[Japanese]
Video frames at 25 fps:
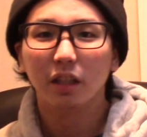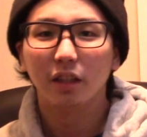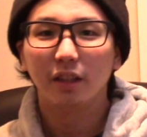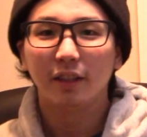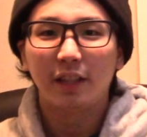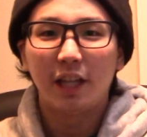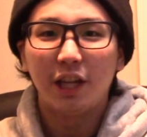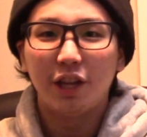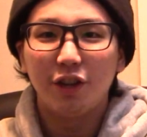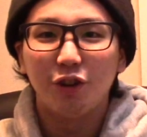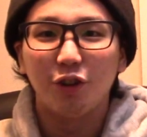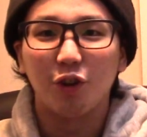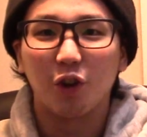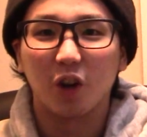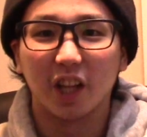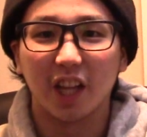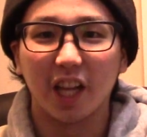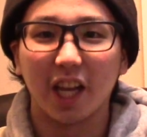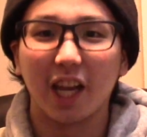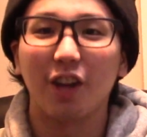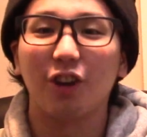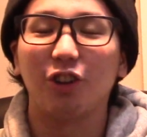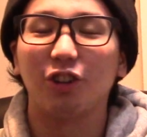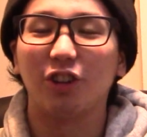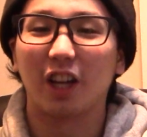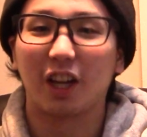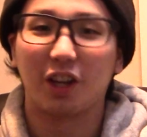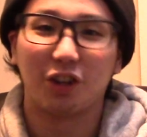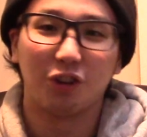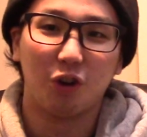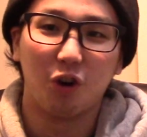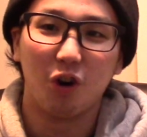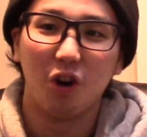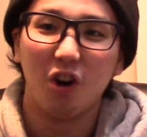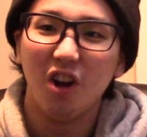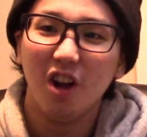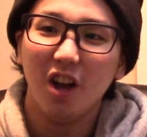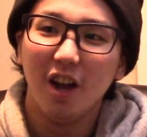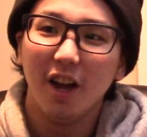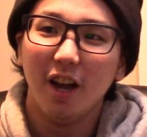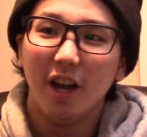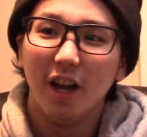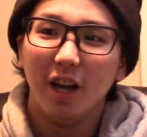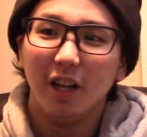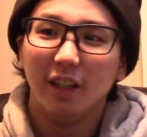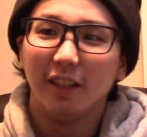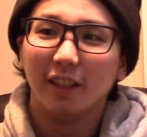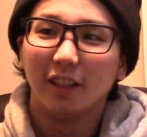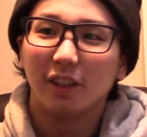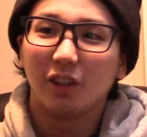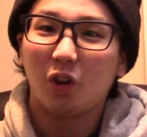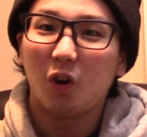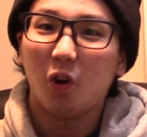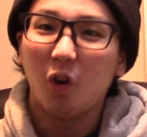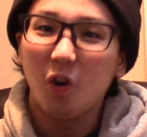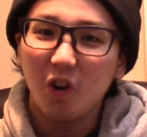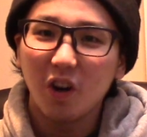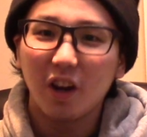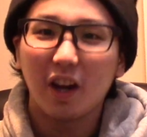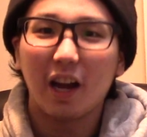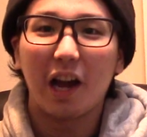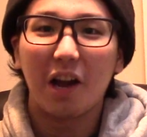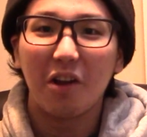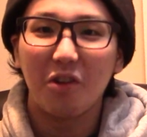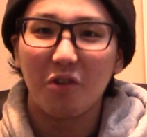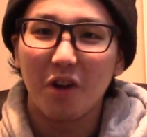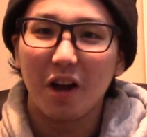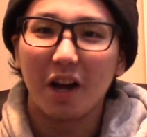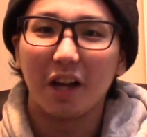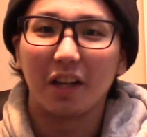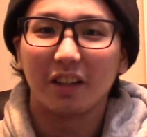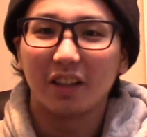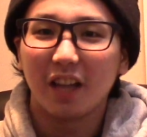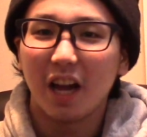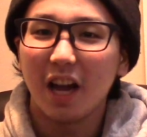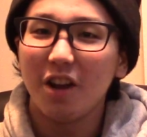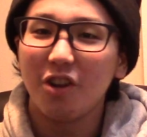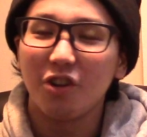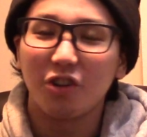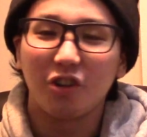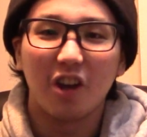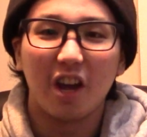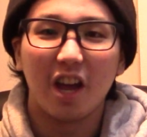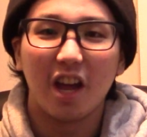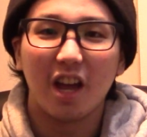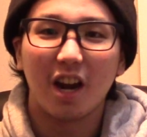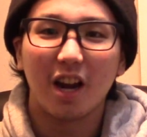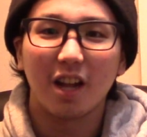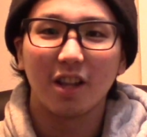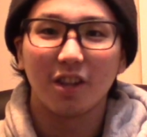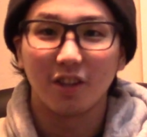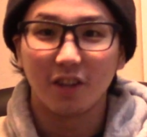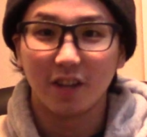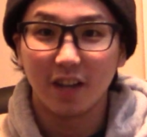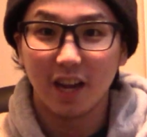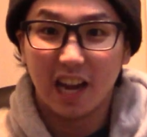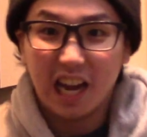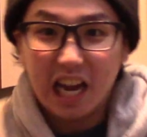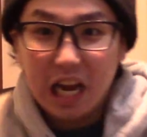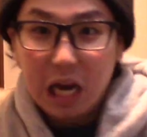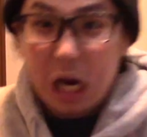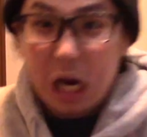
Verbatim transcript: ていうのができるんだけど今回は体力減らずに